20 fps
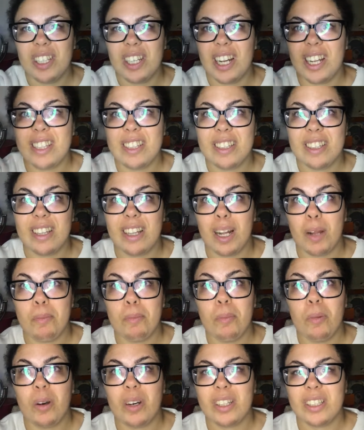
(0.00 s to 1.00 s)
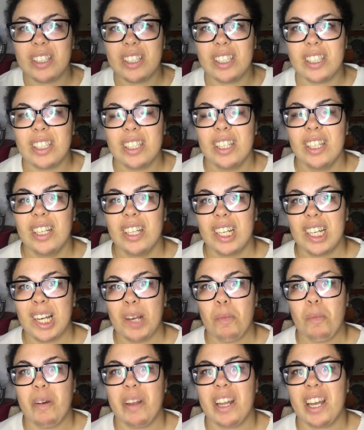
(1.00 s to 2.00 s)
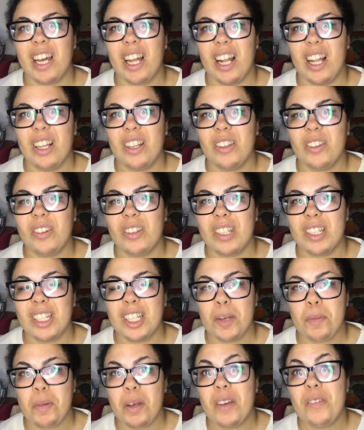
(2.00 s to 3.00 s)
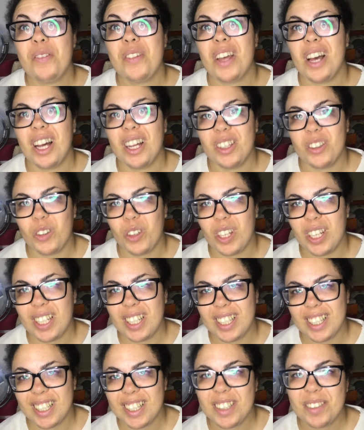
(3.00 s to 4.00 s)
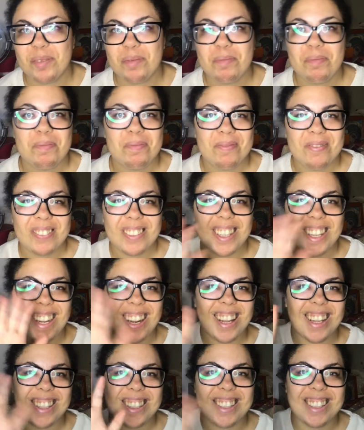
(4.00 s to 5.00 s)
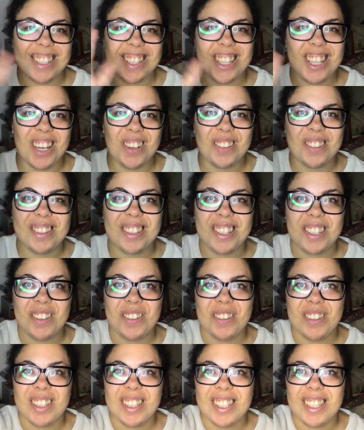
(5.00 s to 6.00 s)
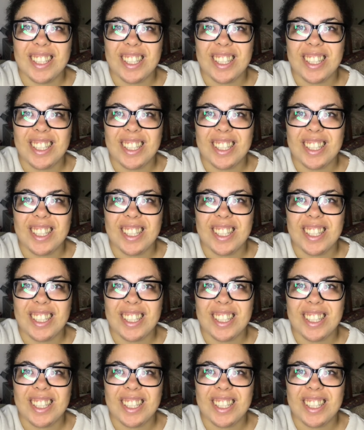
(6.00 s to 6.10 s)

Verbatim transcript: grazie dell'unboxing che mi hai regalato, che mi ha inviato anche. Grazie, ciao Stefi.